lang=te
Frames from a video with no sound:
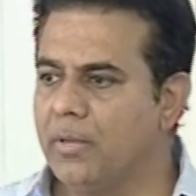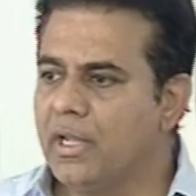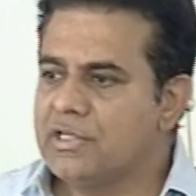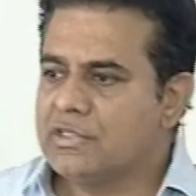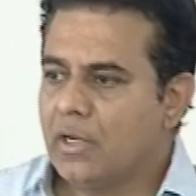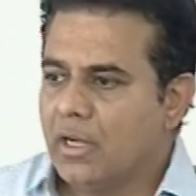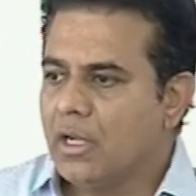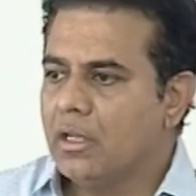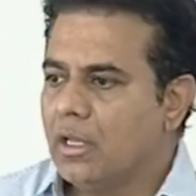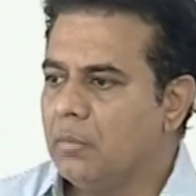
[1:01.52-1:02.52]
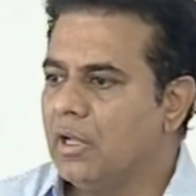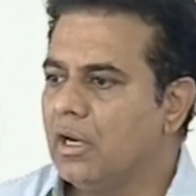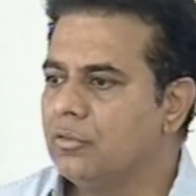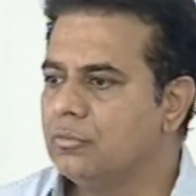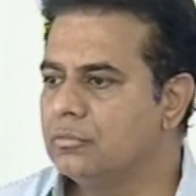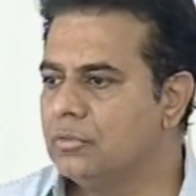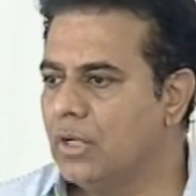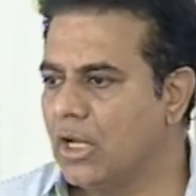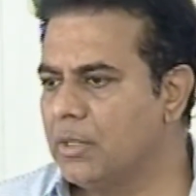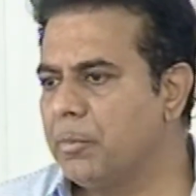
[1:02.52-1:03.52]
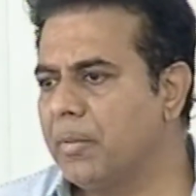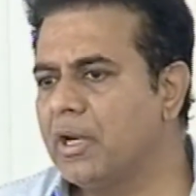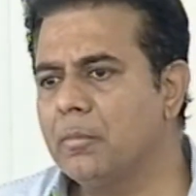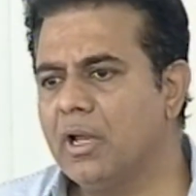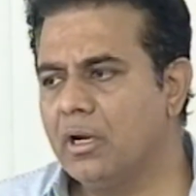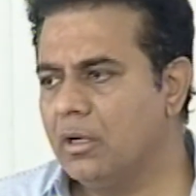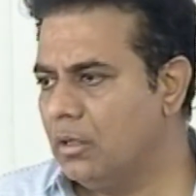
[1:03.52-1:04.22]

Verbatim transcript: మింగేస్తారు ఇంకా ఇంకేం మిగలదు అని చెప్పి పనికిమాలిన